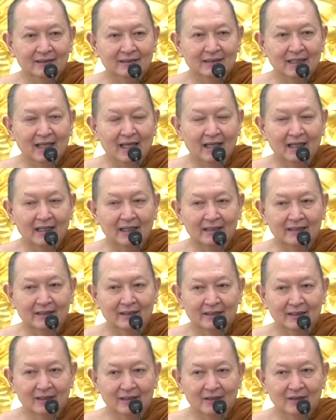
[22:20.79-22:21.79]
แยกกัน
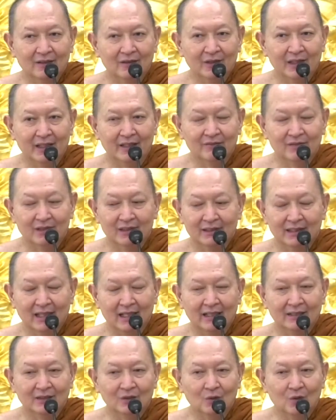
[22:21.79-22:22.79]
แล้วเราเห็นว่าแต่
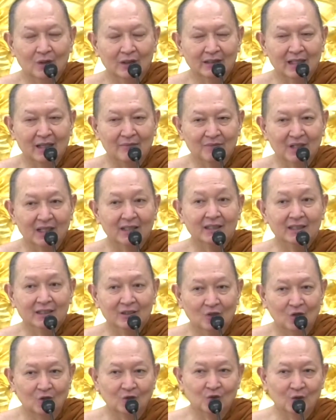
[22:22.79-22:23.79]
ละตัวทำหน้าที่
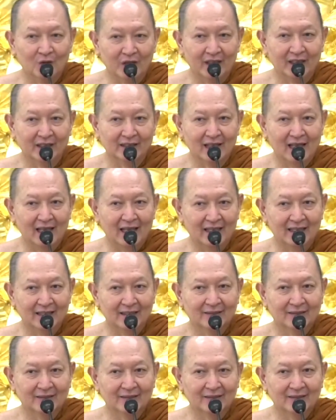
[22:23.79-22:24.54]
ของตัวเองได้